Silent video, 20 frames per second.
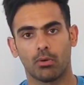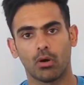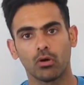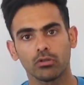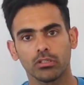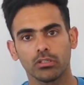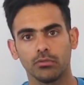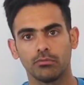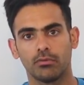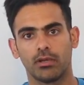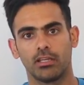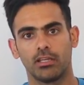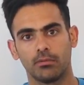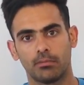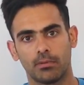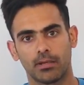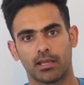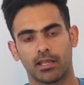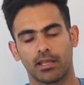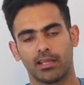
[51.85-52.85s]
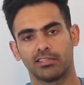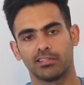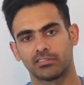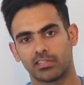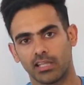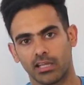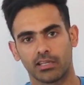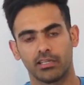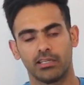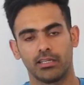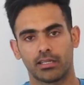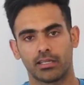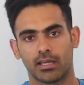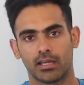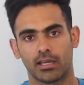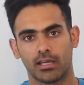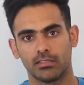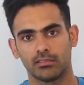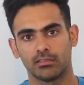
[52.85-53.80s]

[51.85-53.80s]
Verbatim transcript: बहुत ही बेनिफिट है इस टेक्निक के